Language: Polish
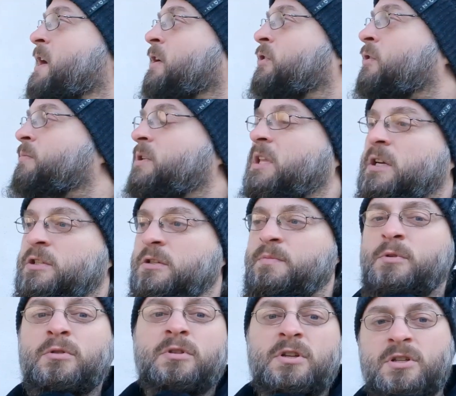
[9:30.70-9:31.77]
to mi tak
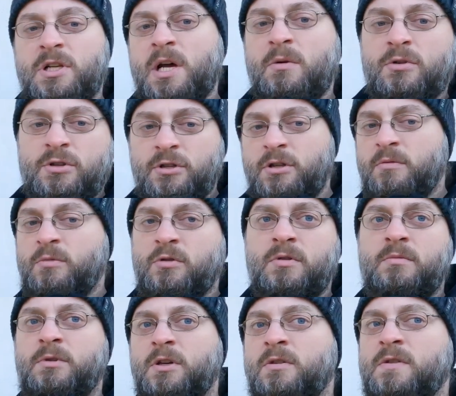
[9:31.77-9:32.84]
szybko tężało, że nie
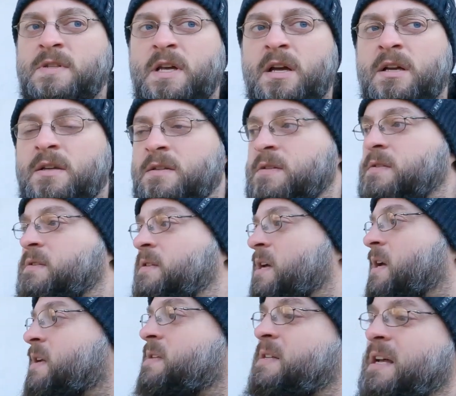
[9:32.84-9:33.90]
mogłem tego za,
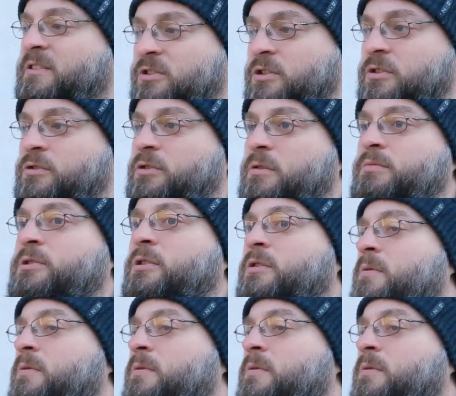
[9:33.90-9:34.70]
za, zatrzeć dobrze